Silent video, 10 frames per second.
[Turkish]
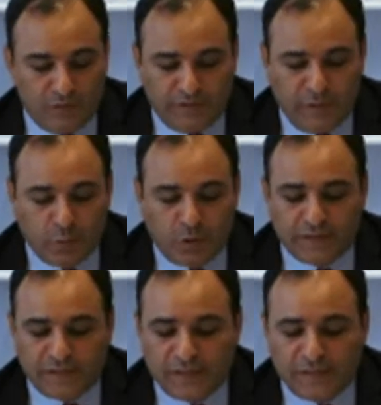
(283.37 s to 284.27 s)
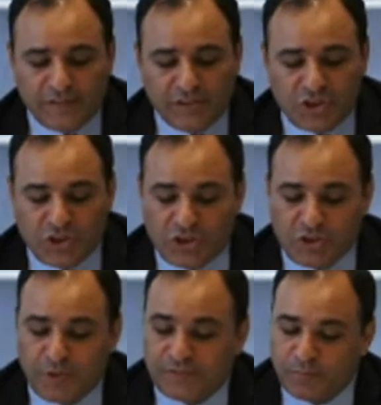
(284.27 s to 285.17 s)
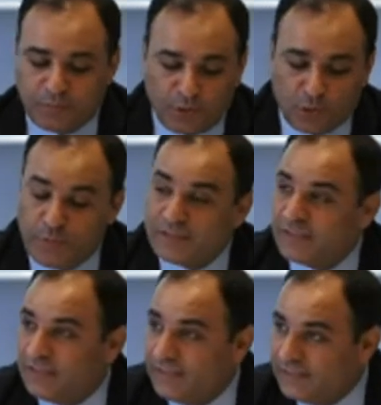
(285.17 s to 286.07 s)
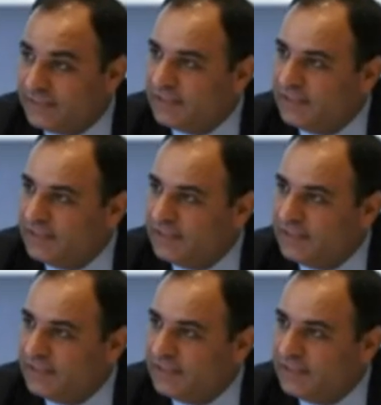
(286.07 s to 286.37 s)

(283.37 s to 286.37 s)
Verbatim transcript: demokrasilerin şaşmaz bir barometresi